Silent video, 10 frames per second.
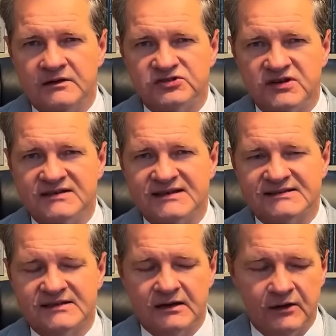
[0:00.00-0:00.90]
Jeżeli
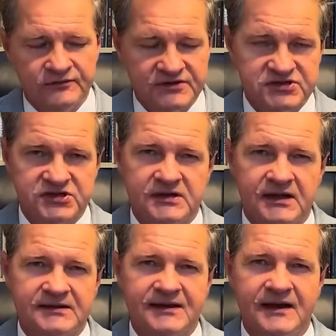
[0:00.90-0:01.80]
zastanowić się
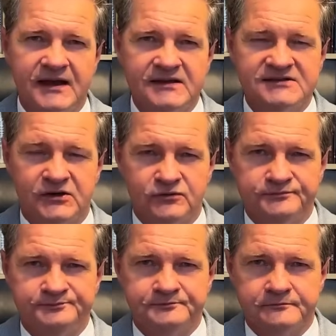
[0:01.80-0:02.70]
nad
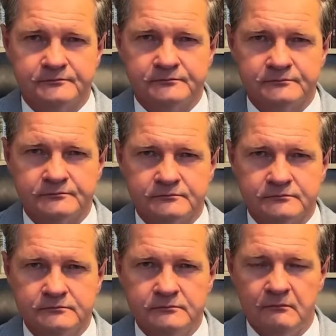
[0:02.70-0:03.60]
genezą
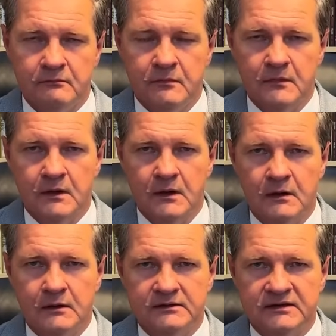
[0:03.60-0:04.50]

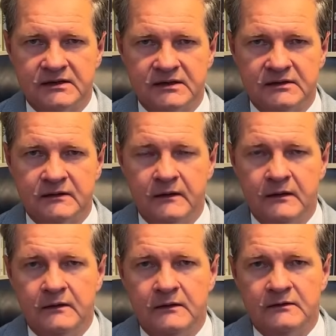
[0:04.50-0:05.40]
mm, tej,
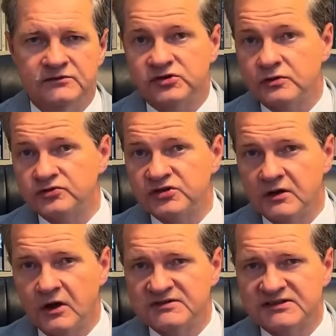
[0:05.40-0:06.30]
czy
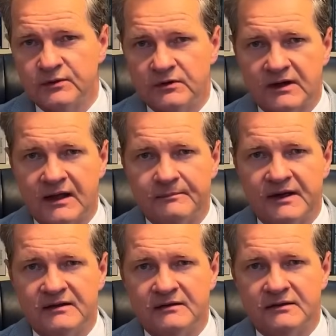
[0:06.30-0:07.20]
różnych odsłon
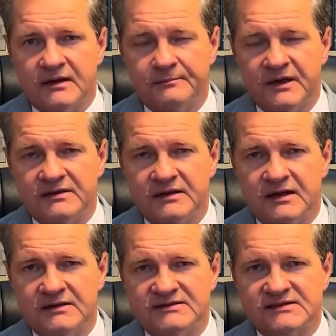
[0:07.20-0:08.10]
kampanii, kampanii
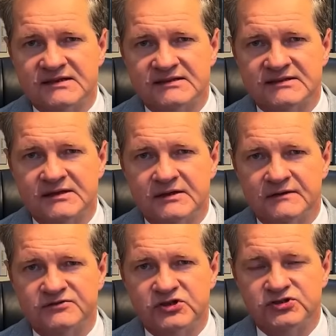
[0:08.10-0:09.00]

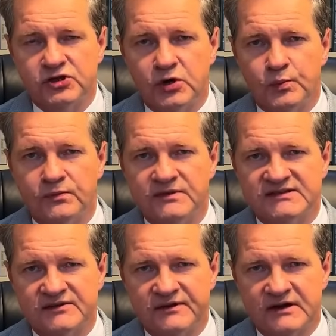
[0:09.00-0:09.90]
laicyzacyjnych w III
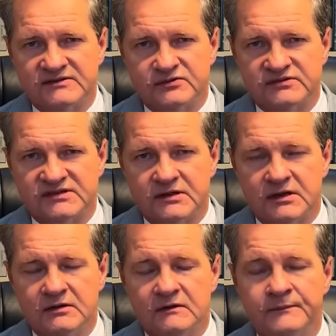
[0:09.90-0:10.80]
Republice
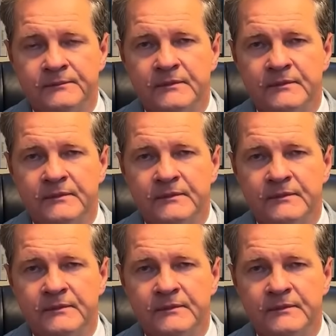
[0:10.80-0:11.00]
Francuskiej,